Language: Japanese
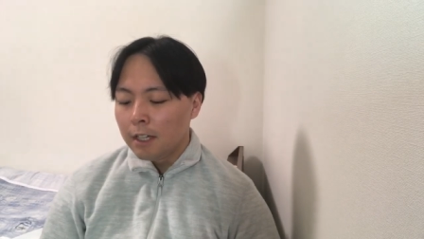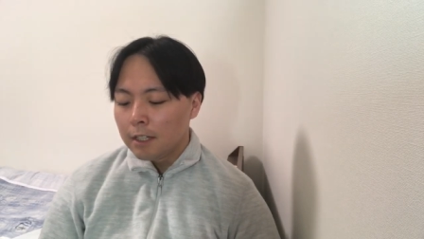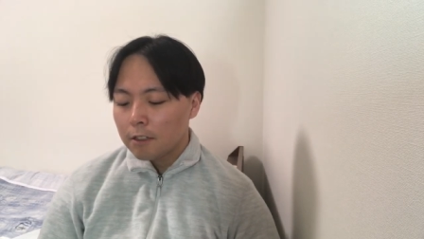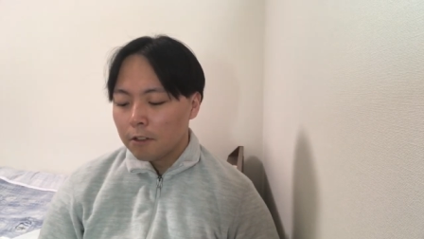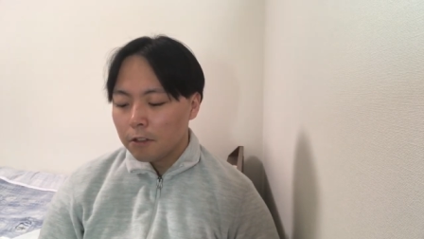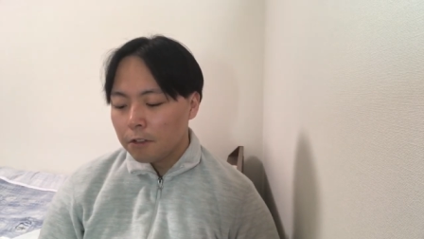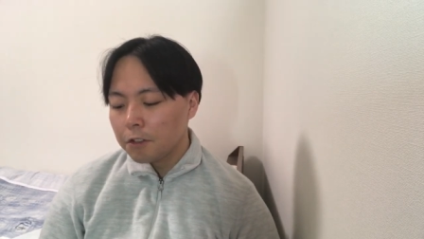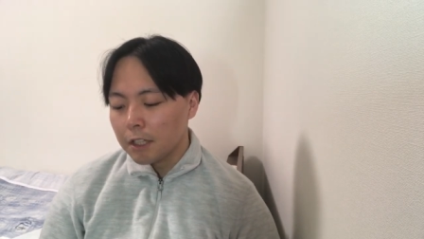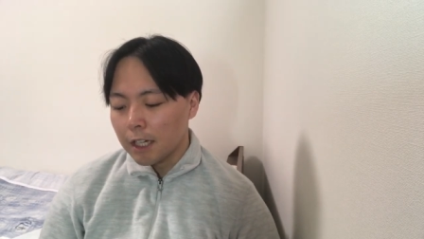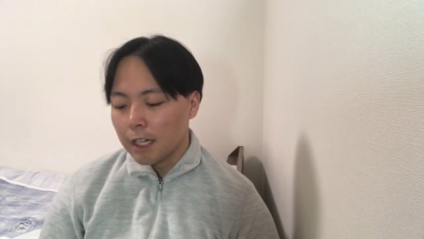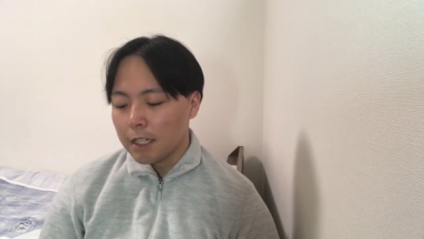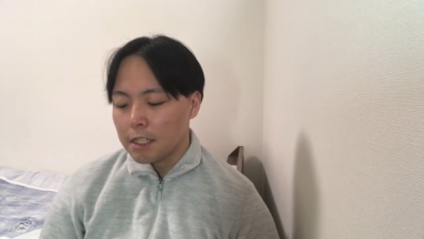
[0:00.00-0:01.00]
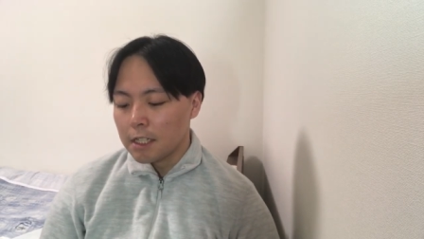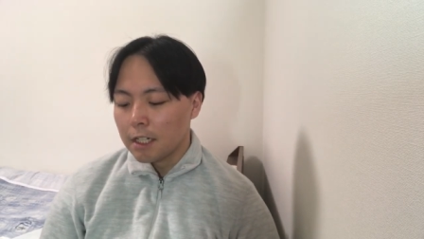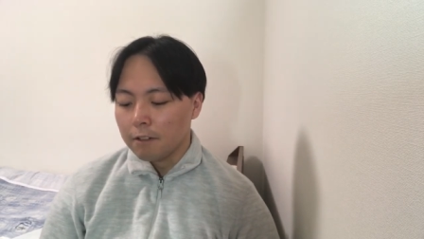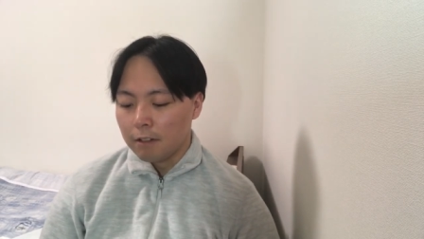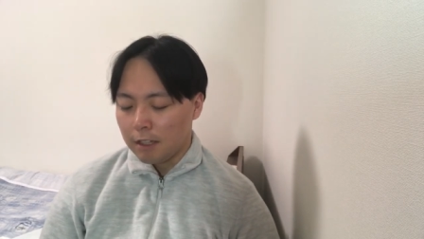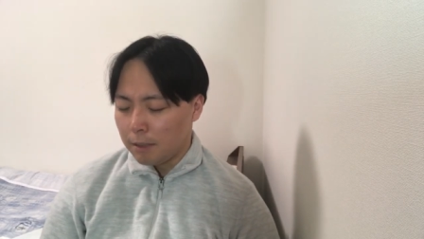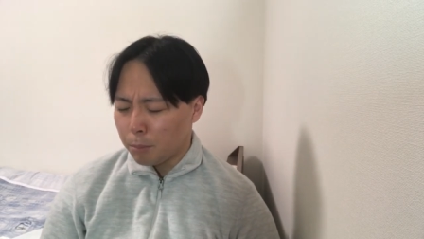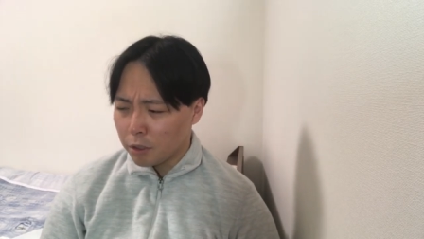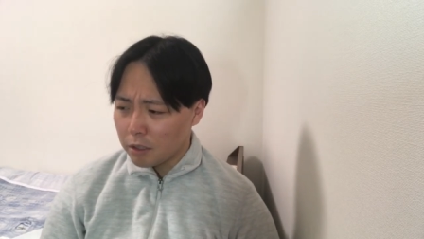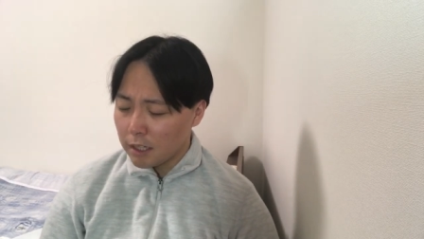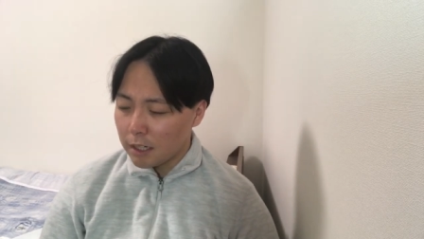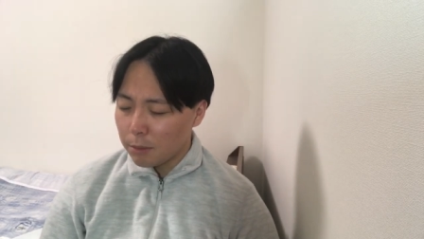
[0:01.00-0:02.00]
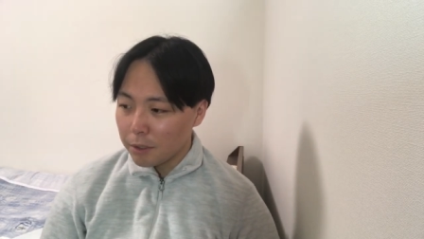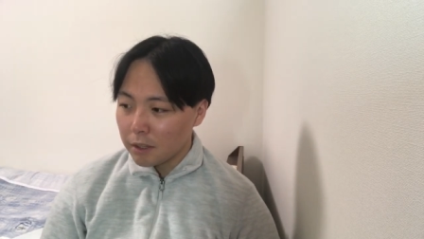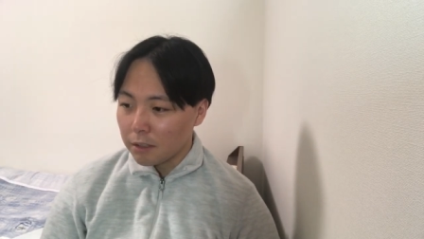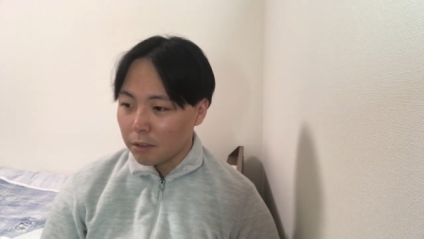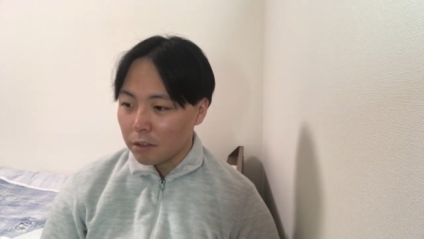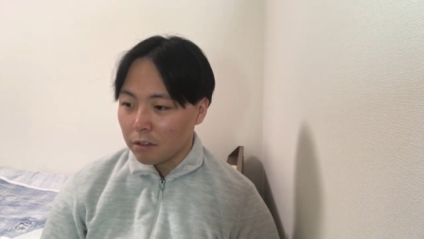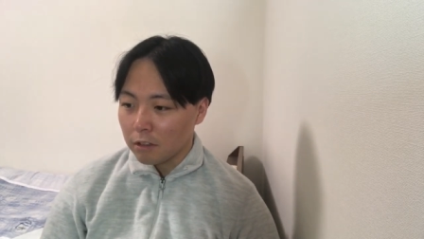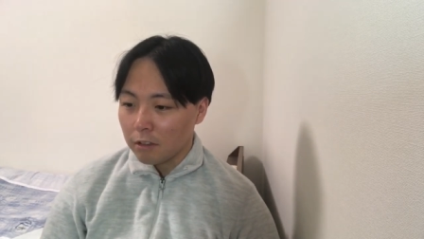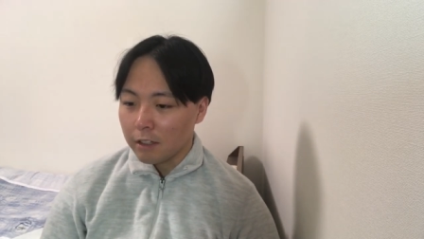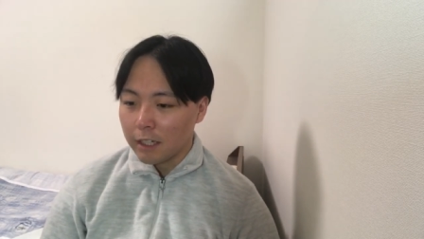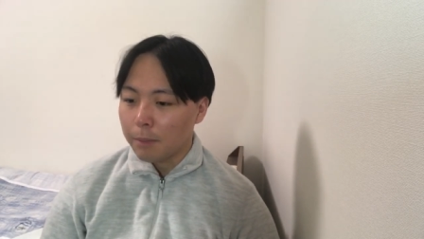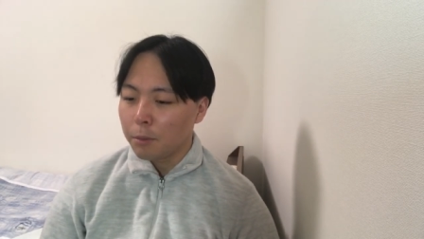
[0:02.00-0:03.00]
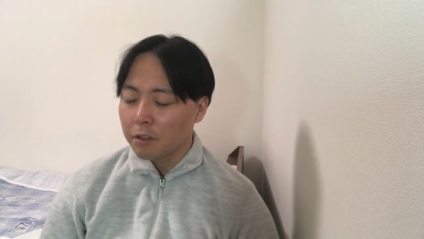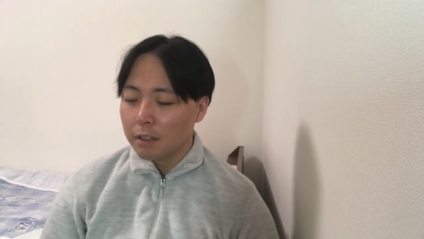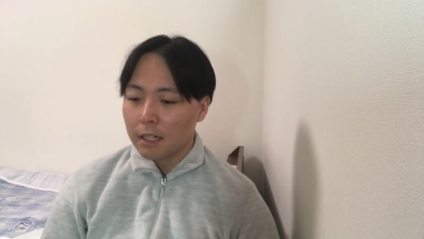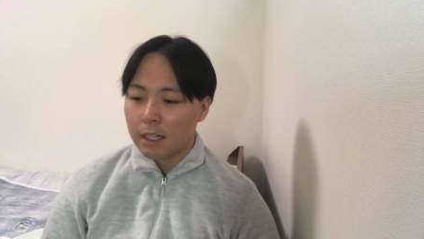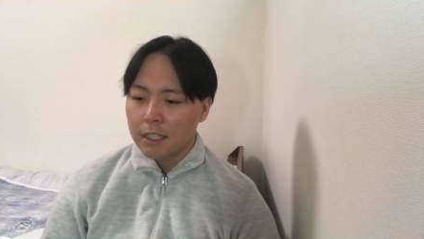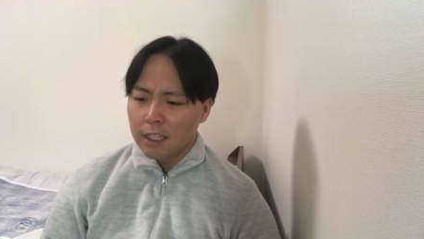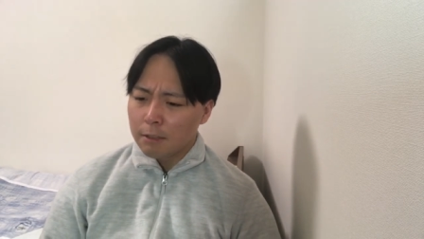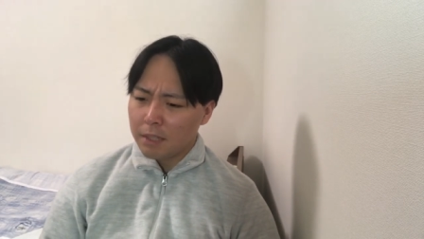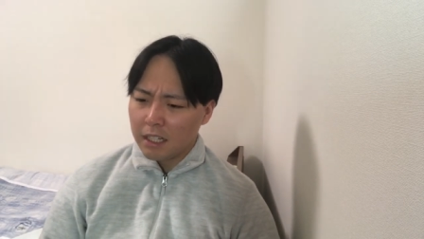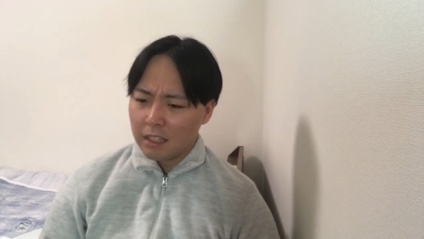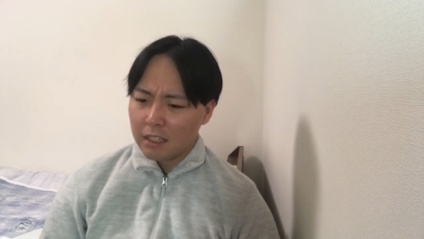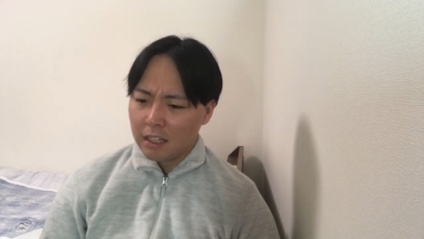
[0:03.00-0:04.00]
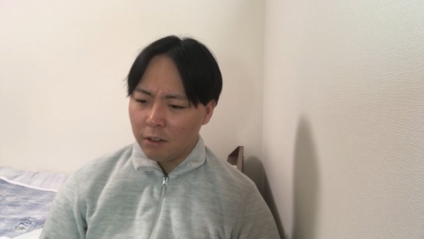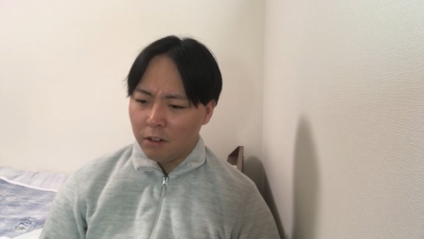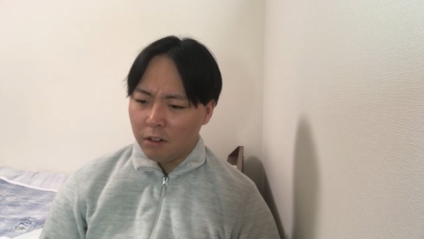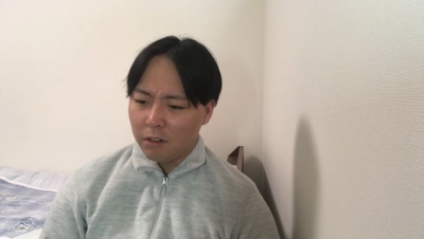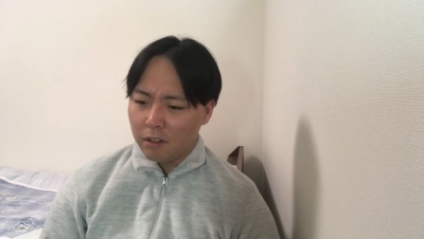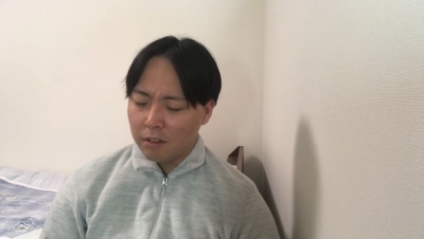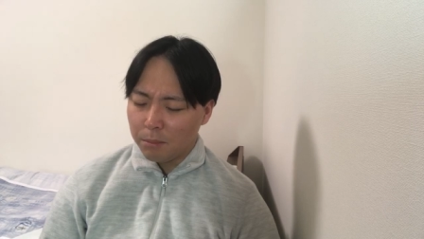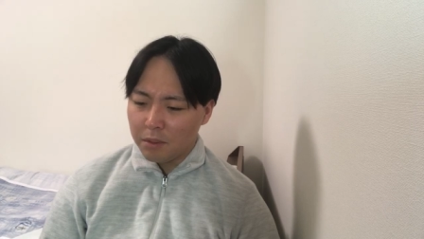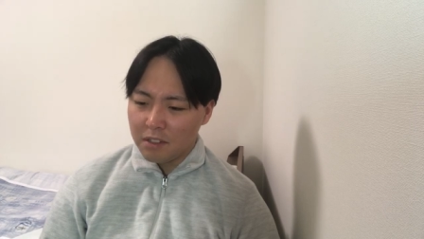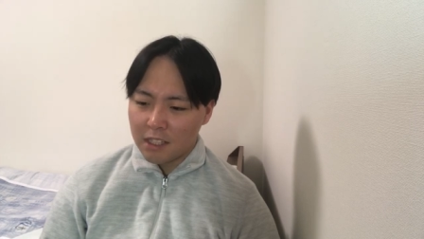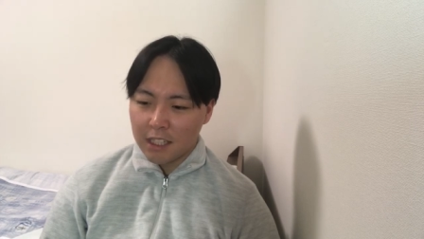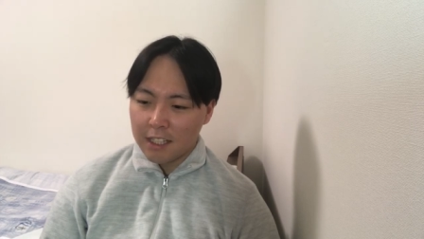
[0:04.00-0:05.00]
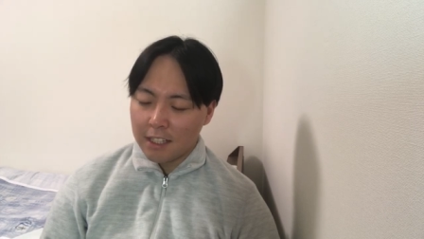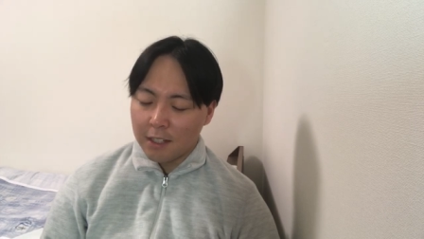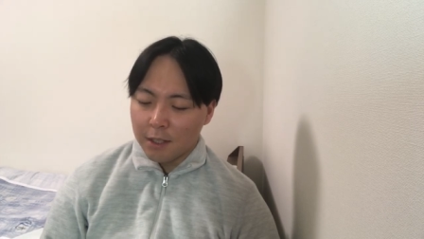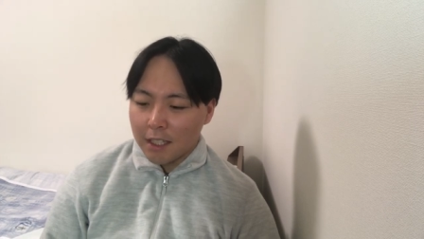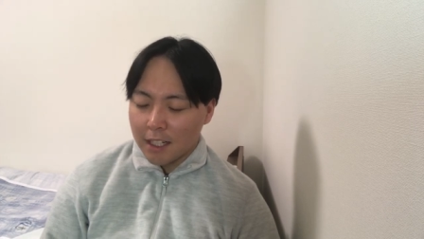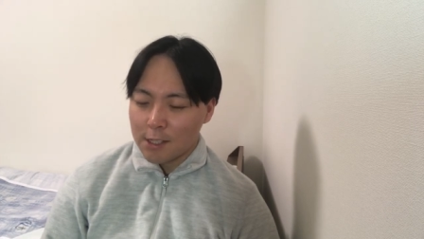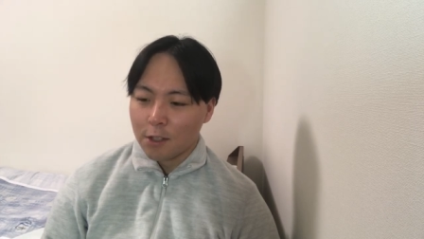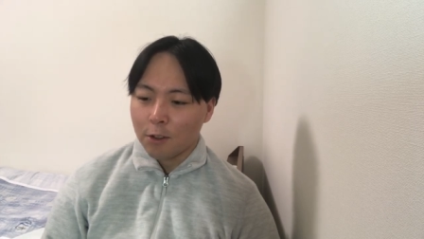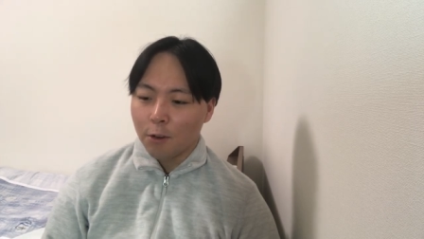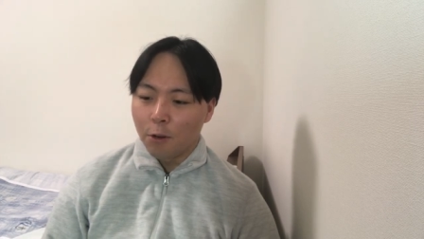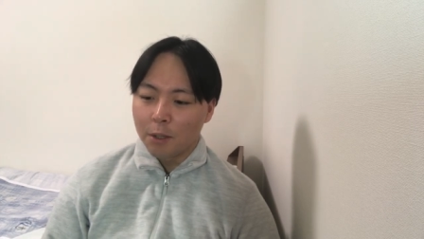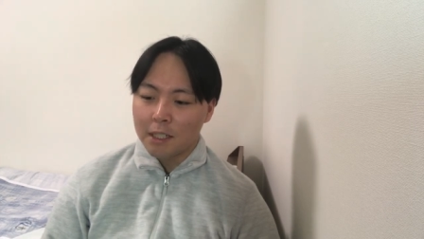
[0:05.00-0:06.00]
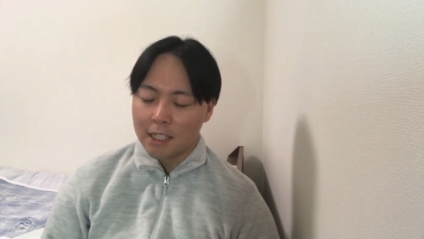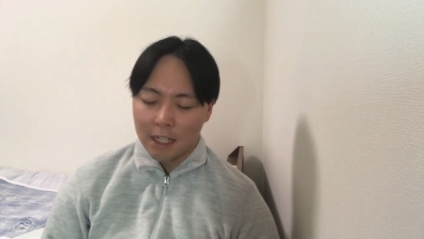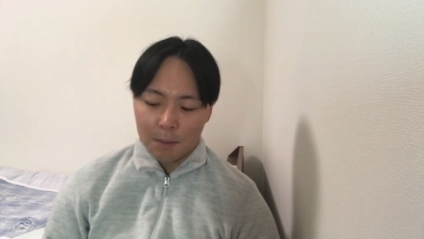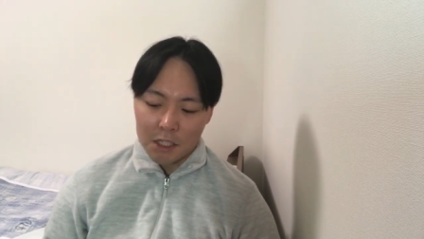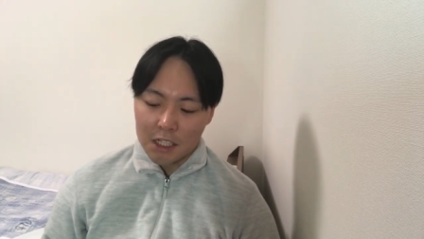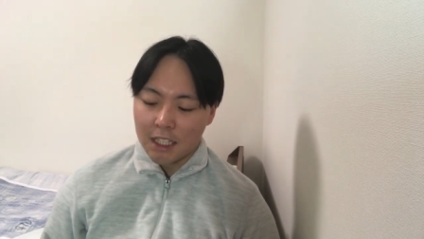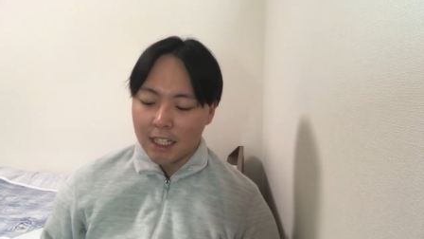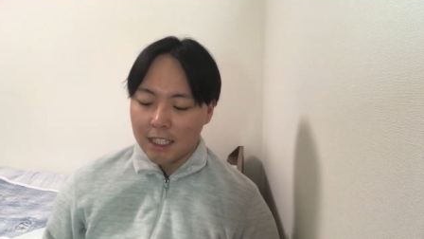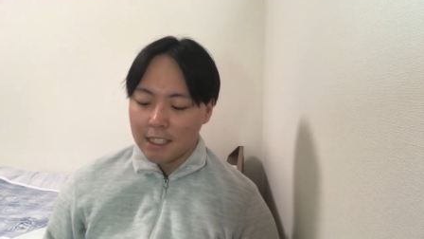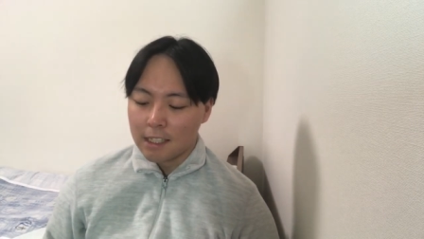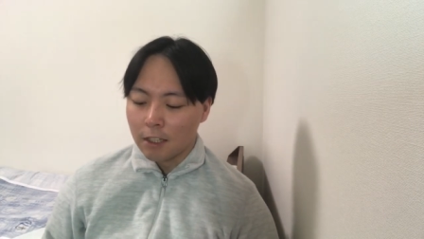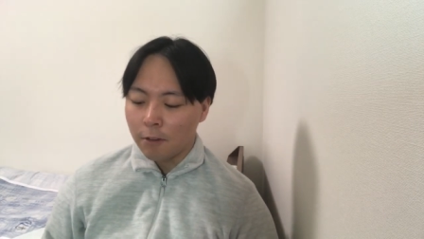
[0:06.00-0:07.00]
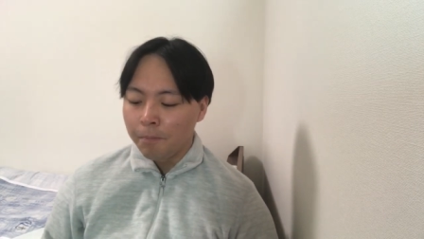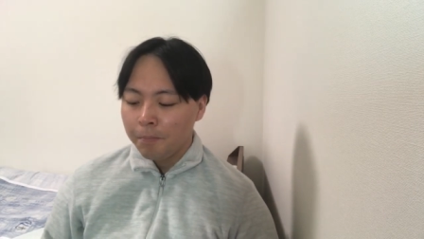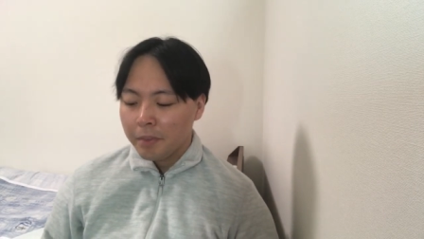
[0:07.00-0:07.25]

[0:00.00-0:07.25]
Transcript: そういう風な感じなのでね、僕が思ったことというか、僕が、まあ、あの、分析って言ったらちょっと大げさかもしれないですけど、